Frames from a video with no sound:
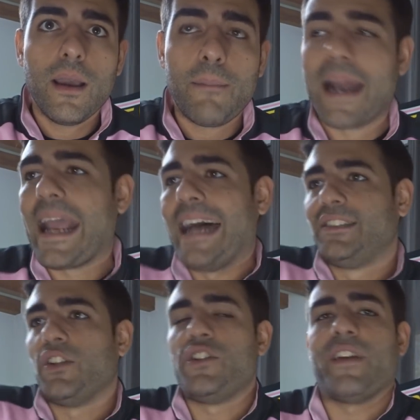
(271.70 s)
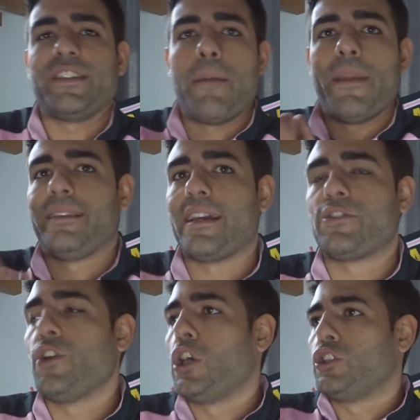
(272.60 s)
Ma cazzo, ci facciamo mettere
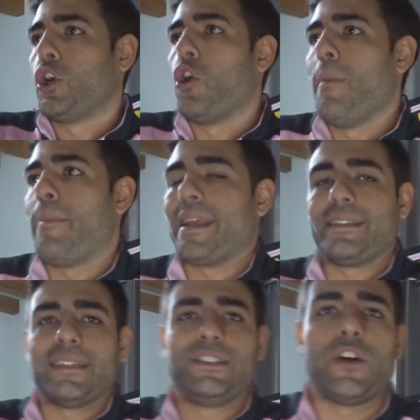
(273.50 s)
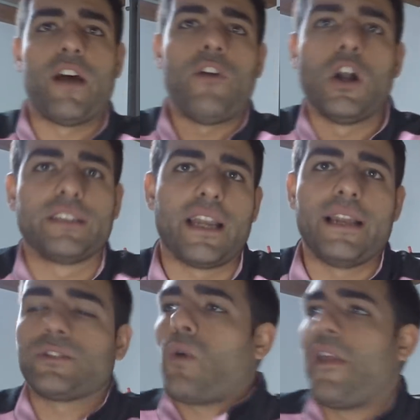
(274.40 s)
sotto come prestazione a volte
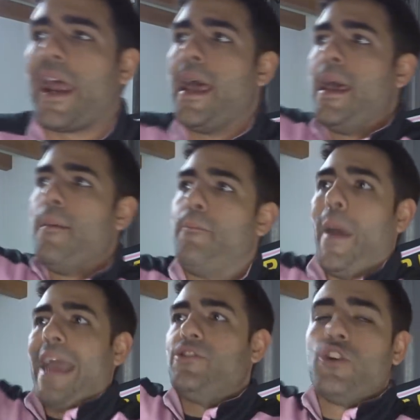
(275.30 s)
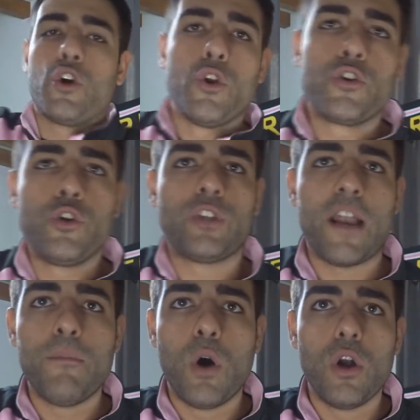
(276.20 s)
dalle squadre peggio conosciute
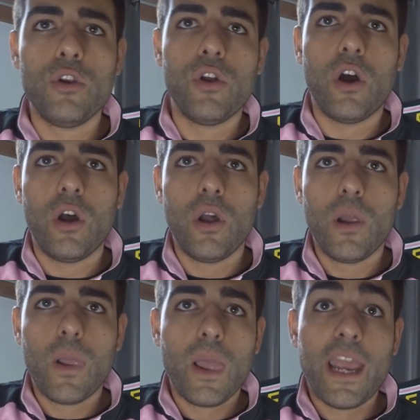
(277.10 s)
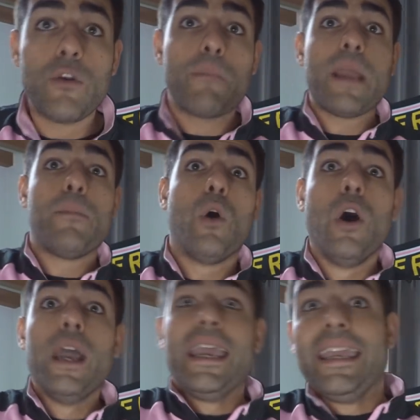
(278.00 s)
al mondo? E noi
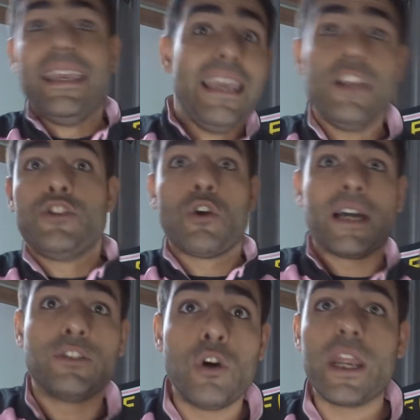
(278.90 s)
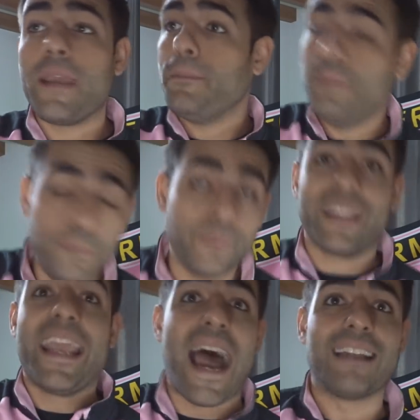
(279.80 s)
abbiamo i giocatori
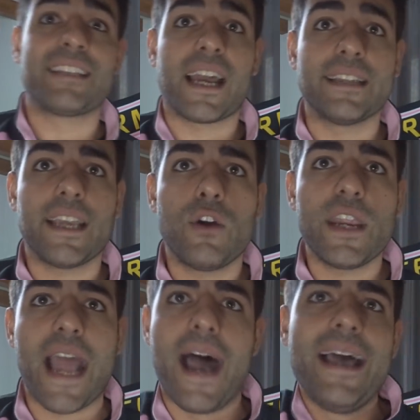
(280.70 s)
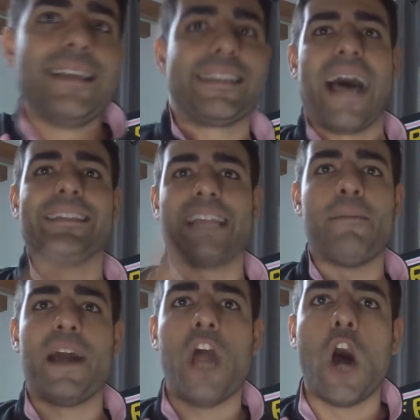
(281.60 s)
di altra categoria. Santa
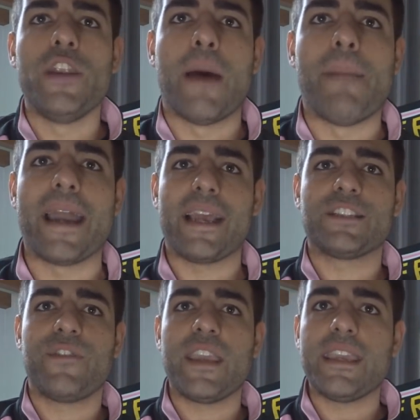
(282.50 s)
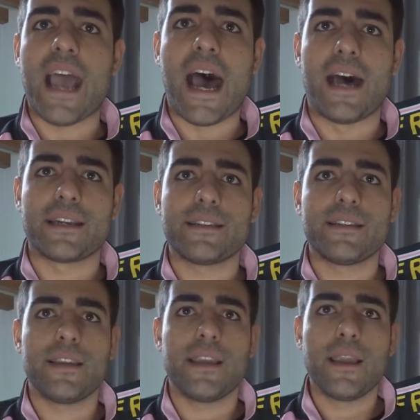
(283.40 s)
Madonna, mai a
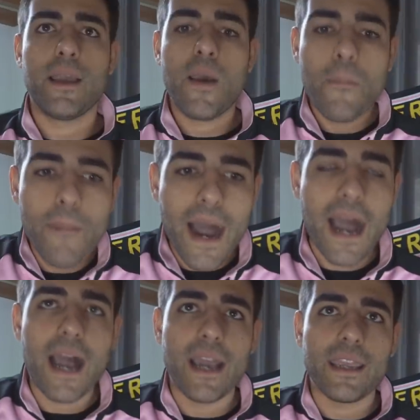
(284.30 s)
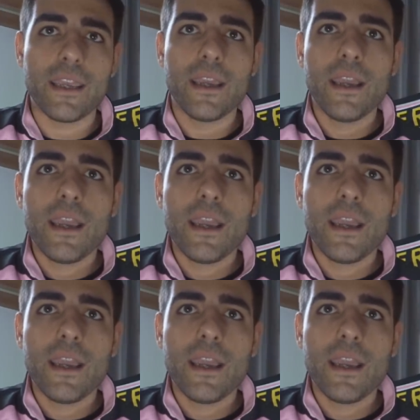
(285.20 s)
svegliarsi. Mai.